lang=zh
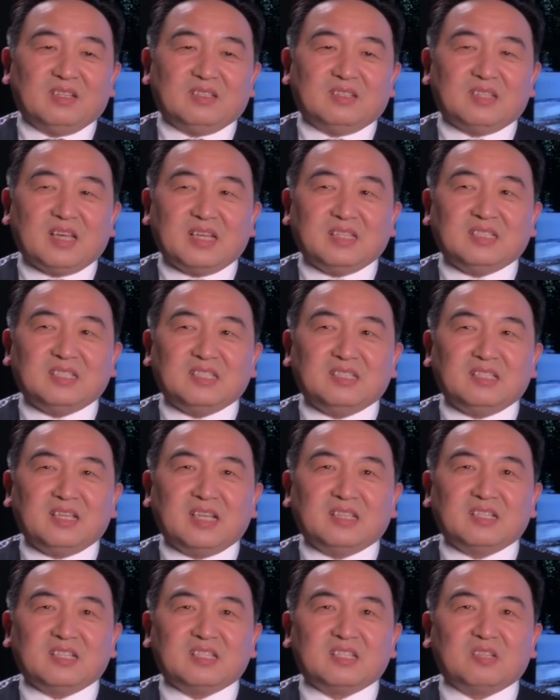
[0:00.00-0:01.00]
在今
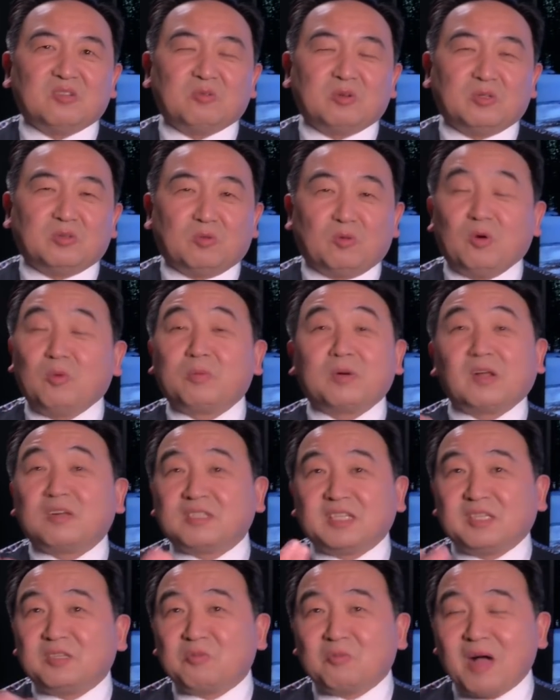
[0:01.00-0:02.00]
天的社会中，我不知道
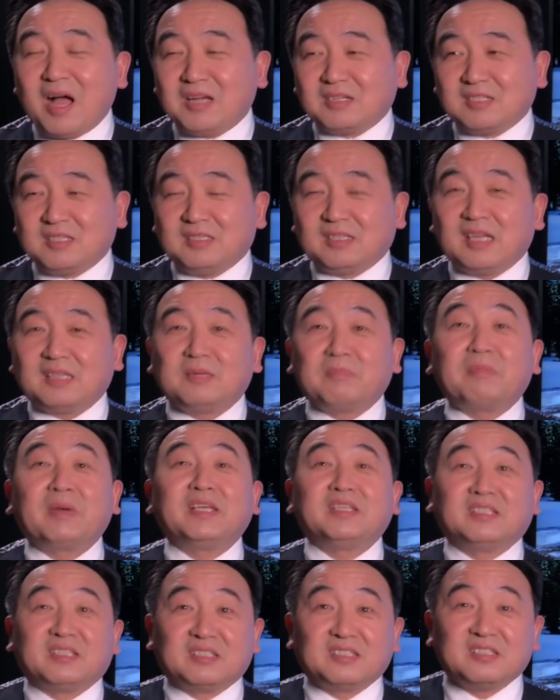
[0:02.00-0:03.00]
这句话是它的
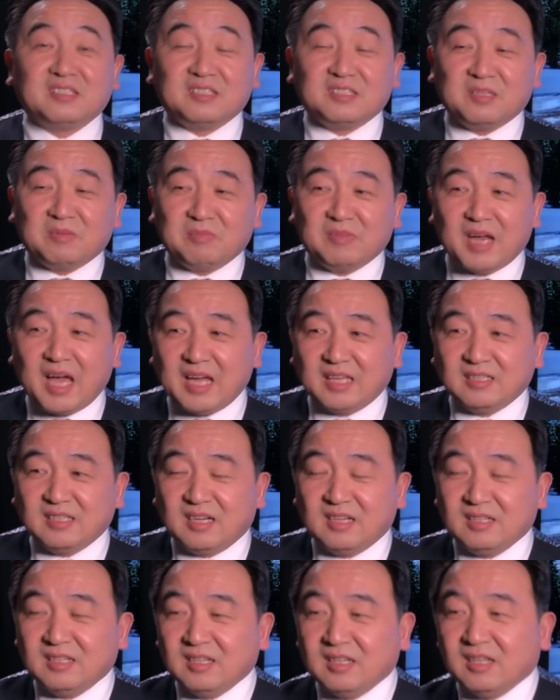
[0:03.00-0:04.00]
背景是什么来的，